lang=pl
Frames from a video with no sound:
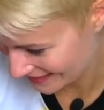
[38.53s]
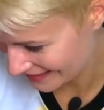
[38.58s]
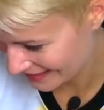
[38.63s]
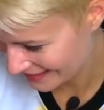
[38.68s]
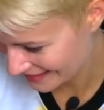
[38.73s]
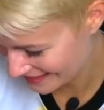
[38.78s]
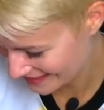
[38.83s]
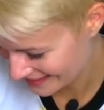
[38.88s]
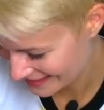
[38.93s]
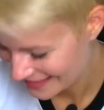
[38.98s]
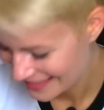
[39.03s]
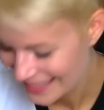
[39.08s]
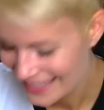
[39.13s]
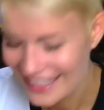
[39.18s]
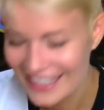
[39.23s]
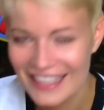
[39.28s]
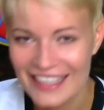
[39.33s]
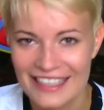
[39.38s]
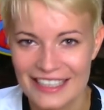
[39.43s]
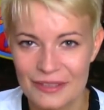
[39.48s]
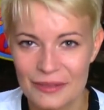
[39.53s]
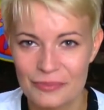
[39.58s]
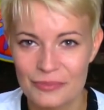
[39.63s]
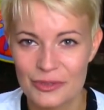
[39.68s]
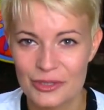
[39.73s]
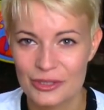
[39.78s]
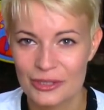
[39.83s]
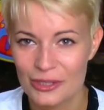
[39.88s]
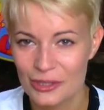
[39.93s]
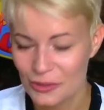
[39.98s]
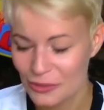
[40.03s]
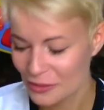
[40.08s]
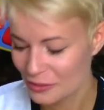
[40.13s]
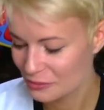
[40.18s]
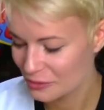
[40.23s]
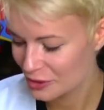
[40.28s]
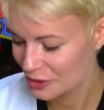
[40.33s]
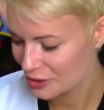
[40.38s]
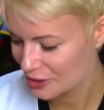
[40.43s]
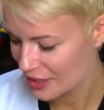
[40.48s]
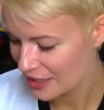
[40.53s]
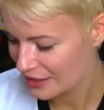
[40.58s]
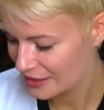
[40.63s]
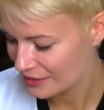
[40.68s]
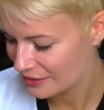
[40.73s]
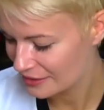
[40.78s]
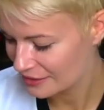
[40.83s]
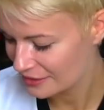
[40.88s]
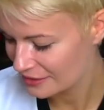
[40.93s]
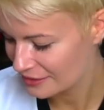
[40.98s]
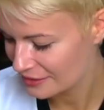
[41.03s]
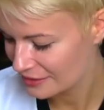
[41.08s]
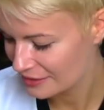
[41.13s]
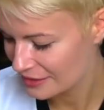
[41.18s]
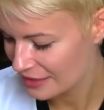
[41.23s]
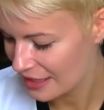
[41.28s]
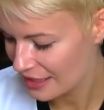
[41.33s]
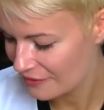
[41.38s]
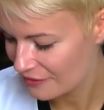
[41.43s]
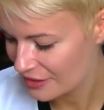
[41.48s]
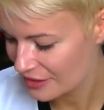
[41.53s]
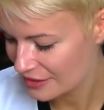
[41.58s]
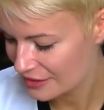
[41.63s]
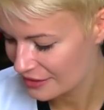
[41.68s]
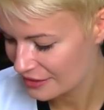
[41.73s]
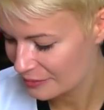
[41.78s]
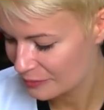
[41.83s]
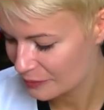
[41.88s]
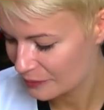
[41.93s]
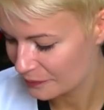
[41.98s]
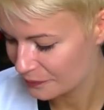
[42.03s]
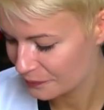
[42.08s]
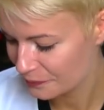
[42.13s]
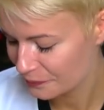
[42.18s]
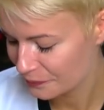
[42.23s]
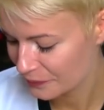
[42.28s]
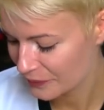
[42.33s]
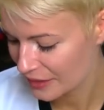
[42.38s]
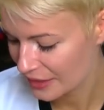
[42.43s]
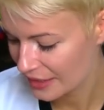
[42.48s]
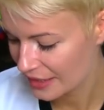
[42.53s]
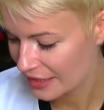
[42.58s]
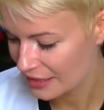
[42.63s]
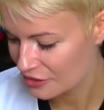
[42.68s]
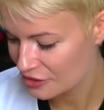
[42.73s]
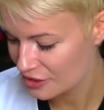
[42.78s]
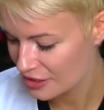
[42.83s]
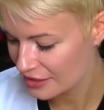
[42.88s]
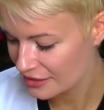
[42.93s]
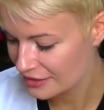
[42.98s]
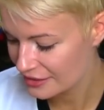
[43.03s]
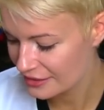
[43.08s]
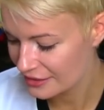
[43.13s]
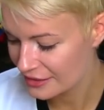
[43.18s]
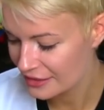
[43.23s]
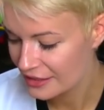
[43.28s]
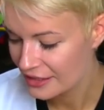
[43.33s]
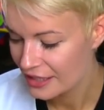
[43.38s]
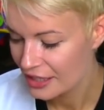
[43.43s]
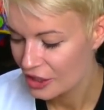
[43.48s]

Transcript: tak? I przyniosłam dzisiaj e, dla Was mm, gadżety,